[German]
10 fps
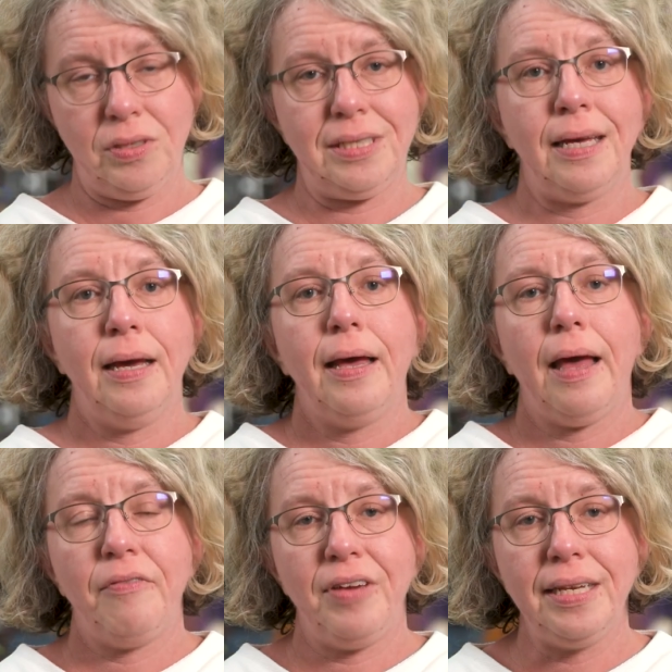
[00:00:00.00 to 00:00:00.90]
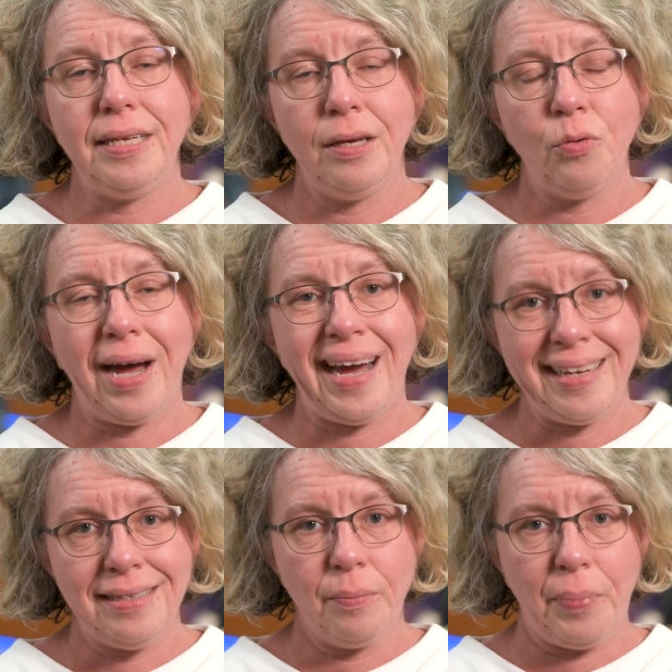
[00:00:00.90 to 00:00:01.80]
Und ich erwähne hier nur
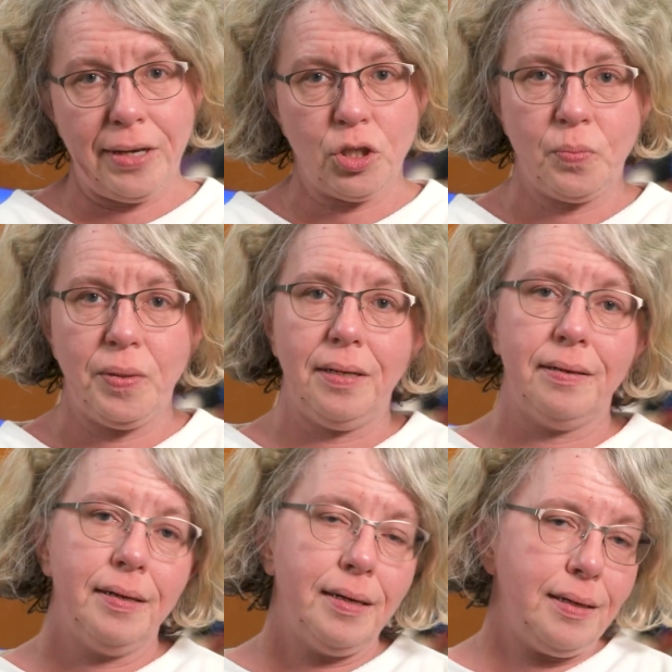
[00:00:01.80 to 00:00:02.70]
einige Beispiele,